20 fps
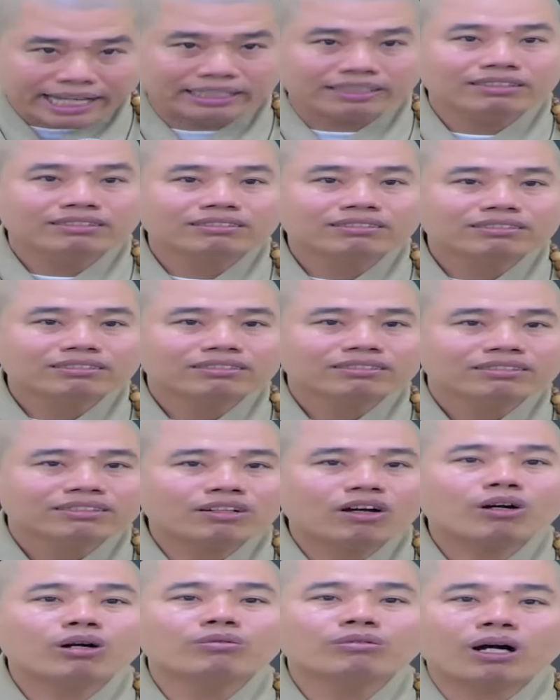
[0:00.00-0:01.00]
hành
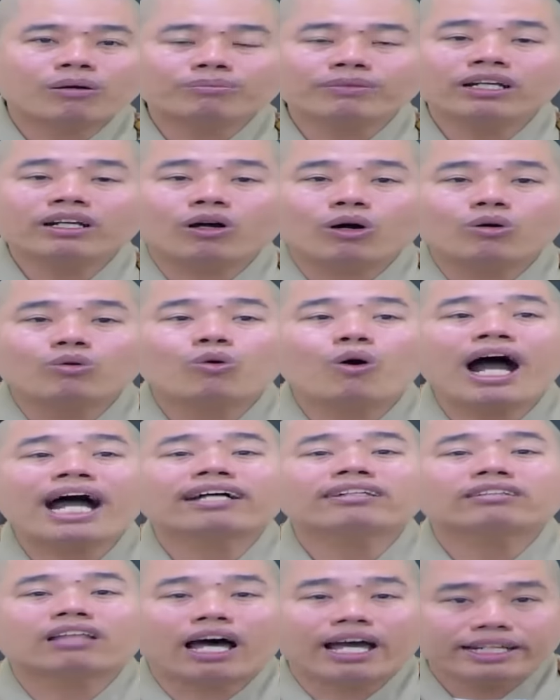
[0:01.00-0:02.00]
nó cũng không đến nỗi
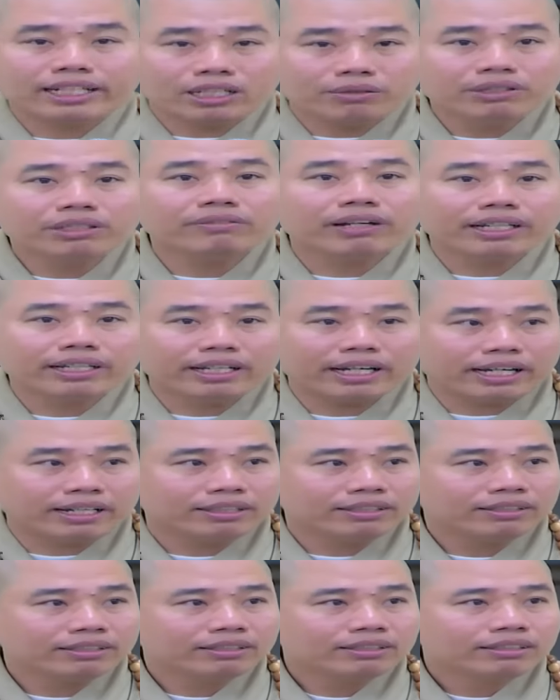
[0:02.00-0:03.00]
quá tệ đâu quý vị
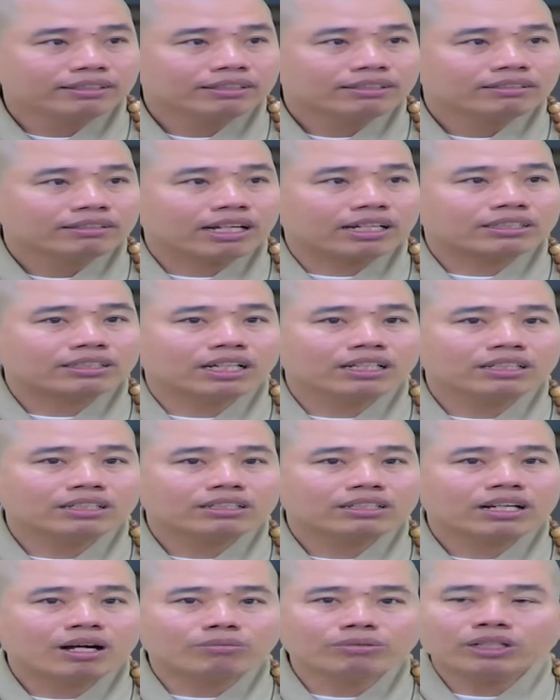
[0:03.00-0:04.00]
à thật
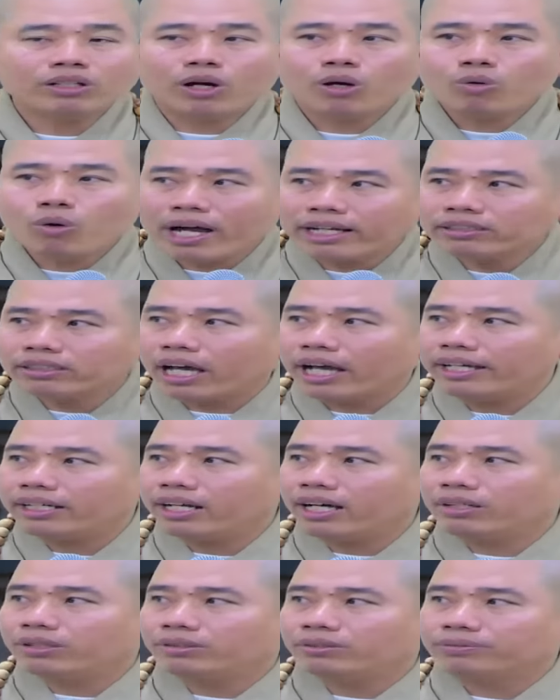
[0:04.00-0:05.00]
sự không đến nỗi quá
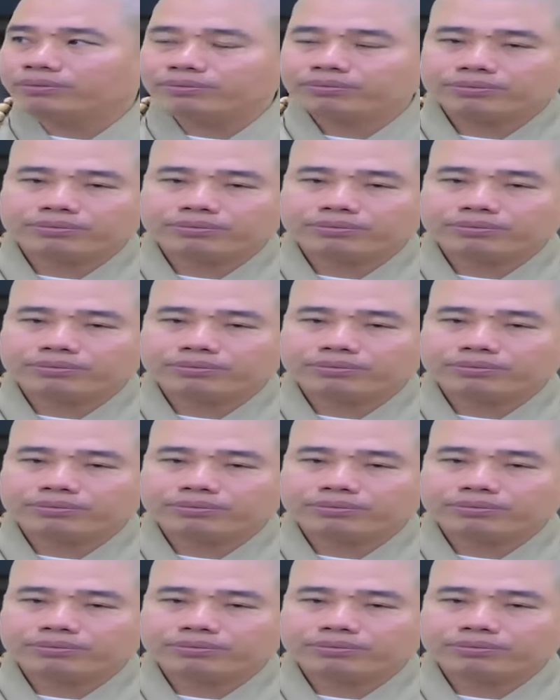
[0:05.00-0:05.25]
tệ đâu